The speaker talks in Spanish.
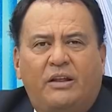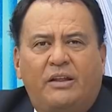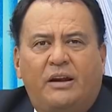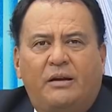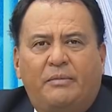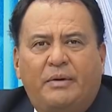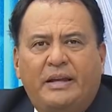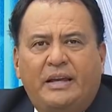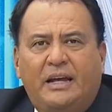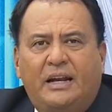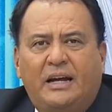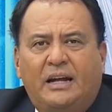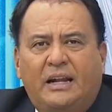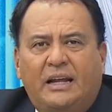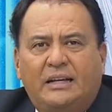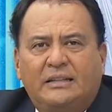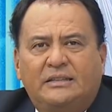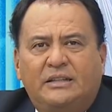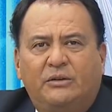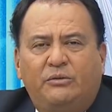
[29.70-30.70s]
la mañana
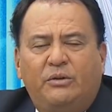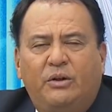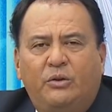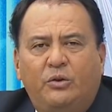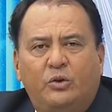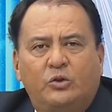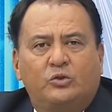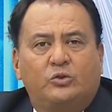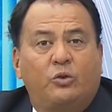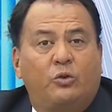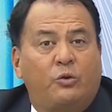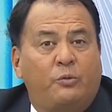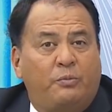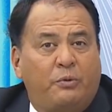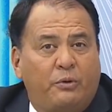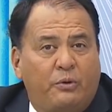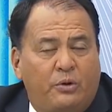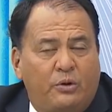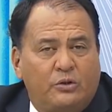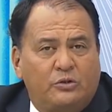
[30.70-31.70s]
agradeciendo a Dios
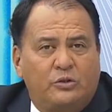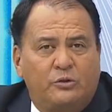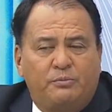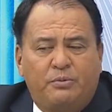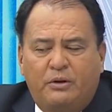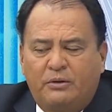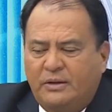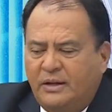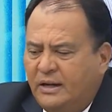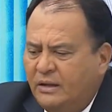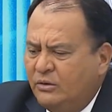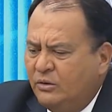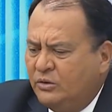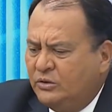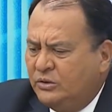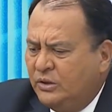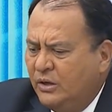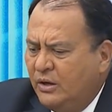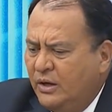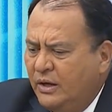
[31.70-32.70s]
Todopoderoso por
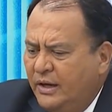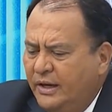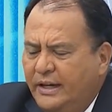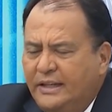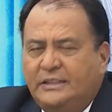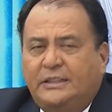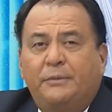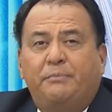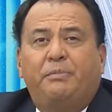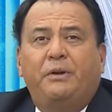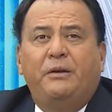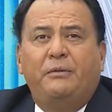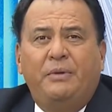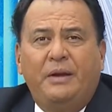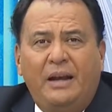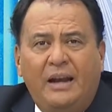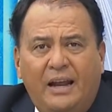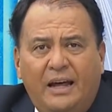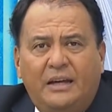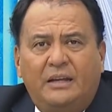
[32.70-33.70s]
darnos ese
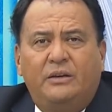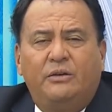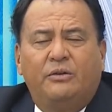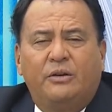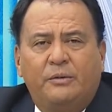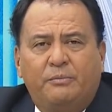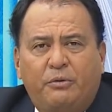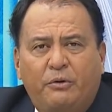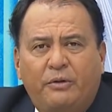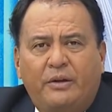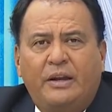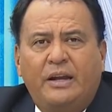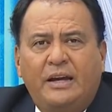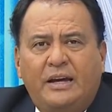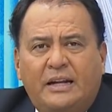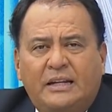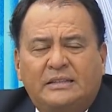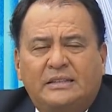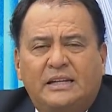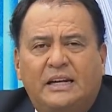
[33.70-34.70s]
privilegio de poder
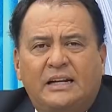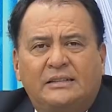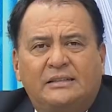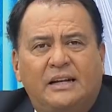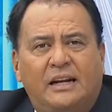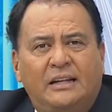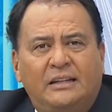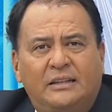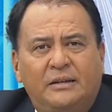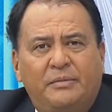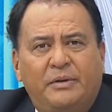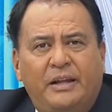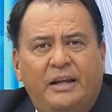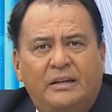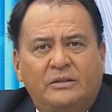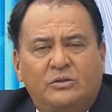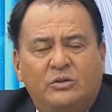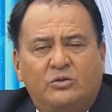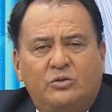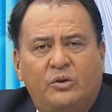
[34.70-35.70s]
ingresar hasta la intimidad
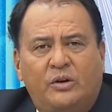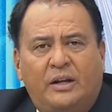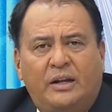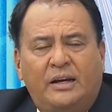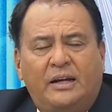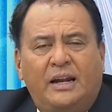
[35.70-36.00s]
de sus hogares.